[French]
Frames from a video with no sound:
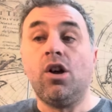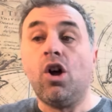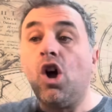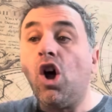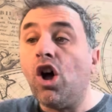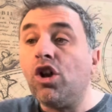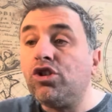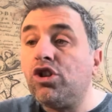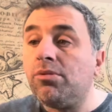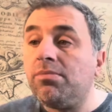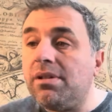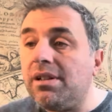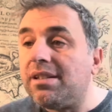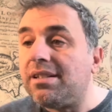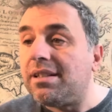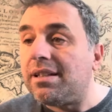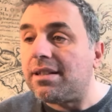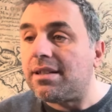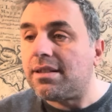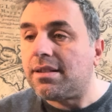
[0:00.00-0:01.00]
En
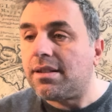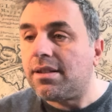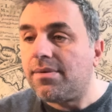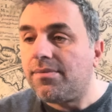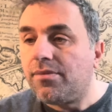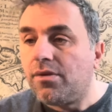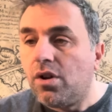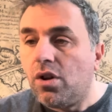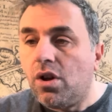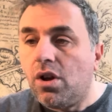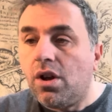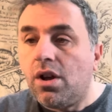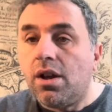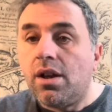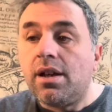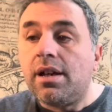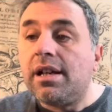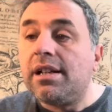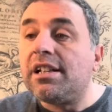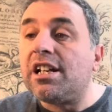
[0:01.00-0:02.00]
2006.
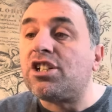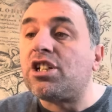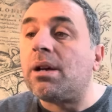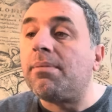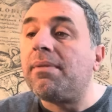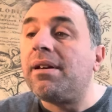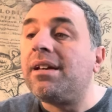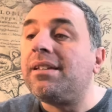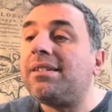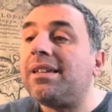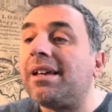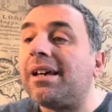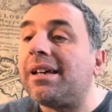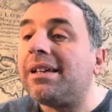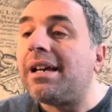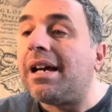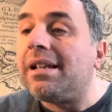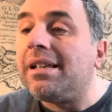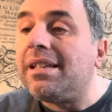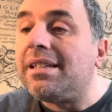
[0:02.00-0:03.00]
Il n'a jamais été
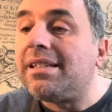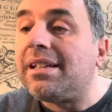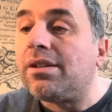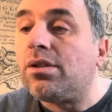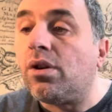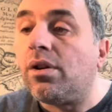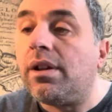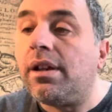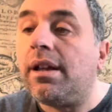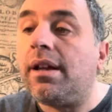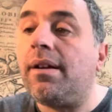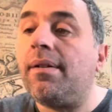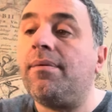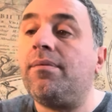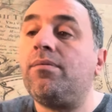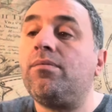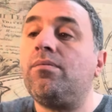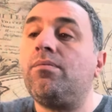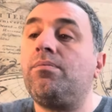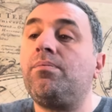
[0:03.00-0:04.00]
réalisé dans les,
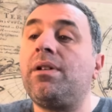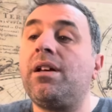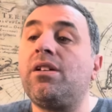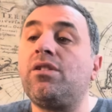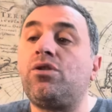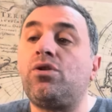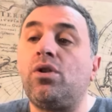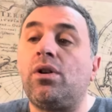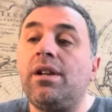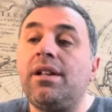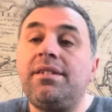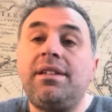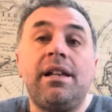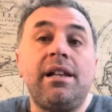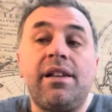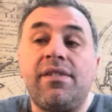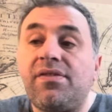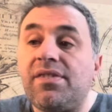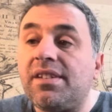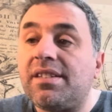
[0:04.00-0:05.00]
bien sûr, les
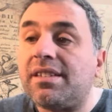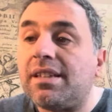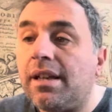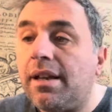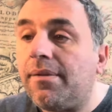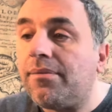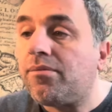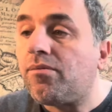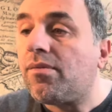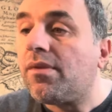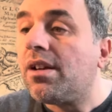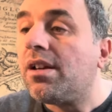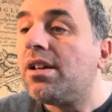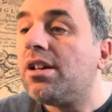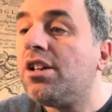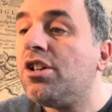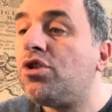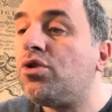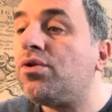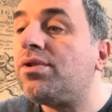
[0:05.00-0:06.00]
délais fixés.
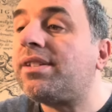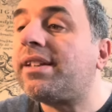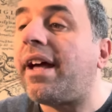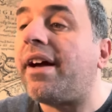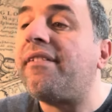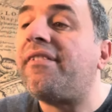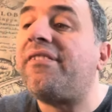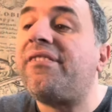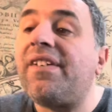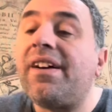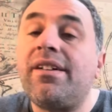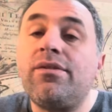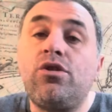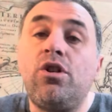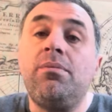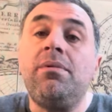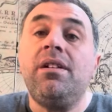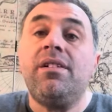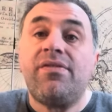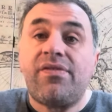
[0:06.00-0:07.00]
Et jusqu'à fin
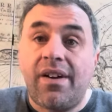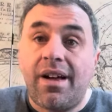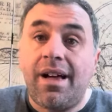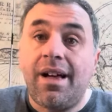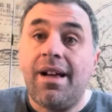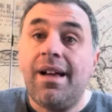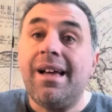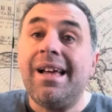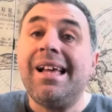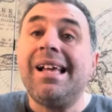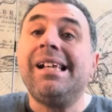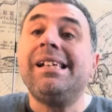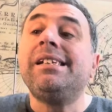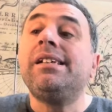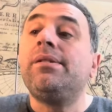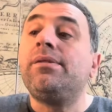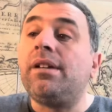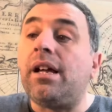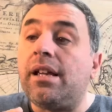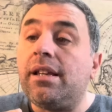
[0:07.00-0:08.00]
2020,
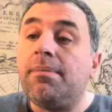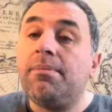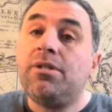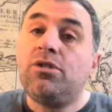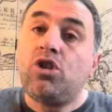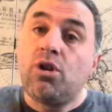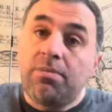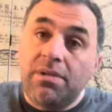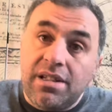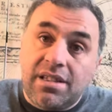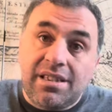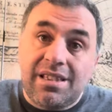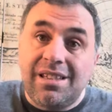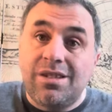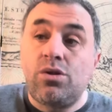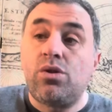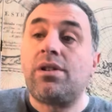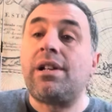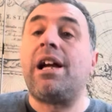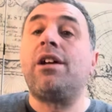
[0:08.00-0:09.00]
il y a 2006
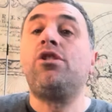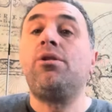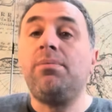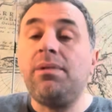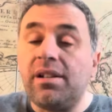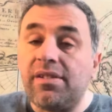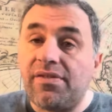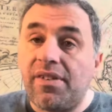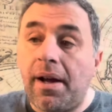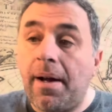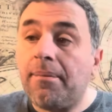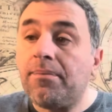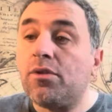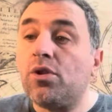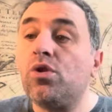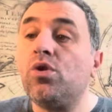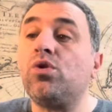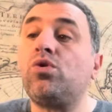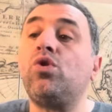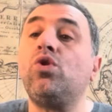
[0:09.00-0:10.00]
jusqu'à 2020,
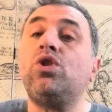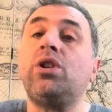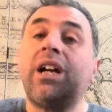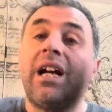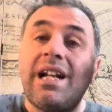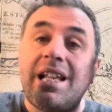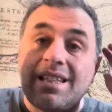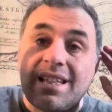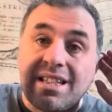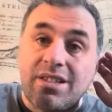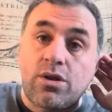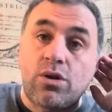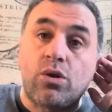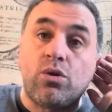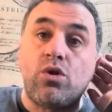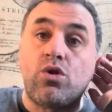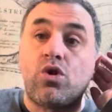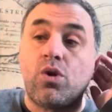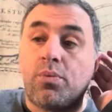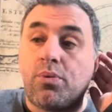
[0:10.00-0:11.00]
le taux de réalisation
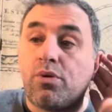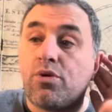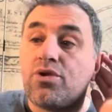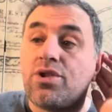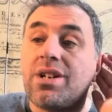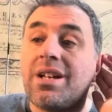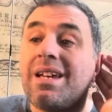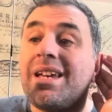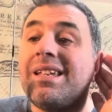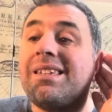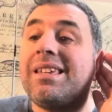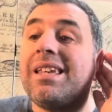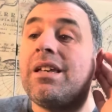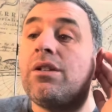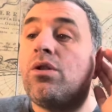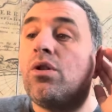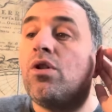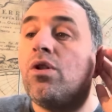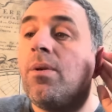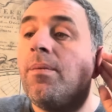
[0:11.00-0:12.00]
de ce projet était
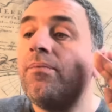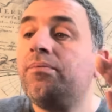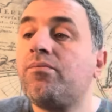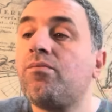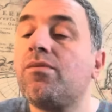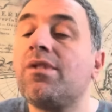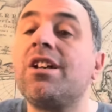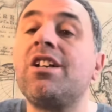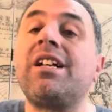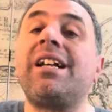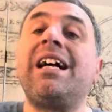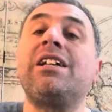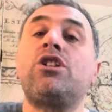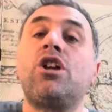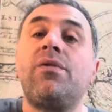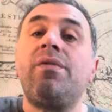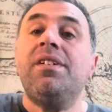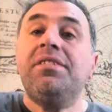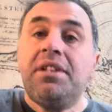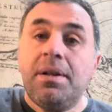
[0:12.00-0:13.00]
de
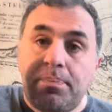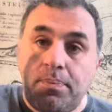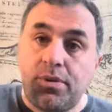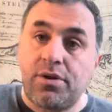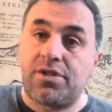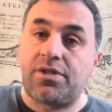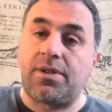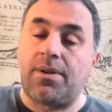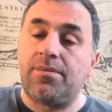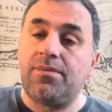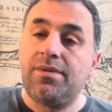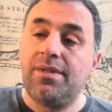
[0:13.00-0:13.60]
90%.